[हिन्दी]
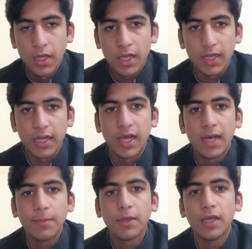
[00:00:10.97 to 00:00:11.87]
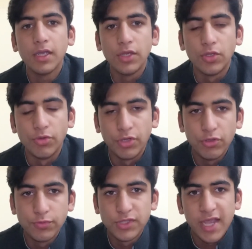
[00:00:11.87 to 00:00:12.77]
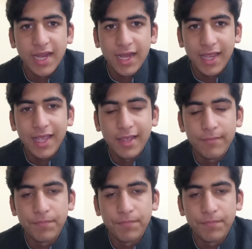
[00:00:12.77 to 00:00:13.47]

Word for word: अगर आपका यूट्यूब चैनल है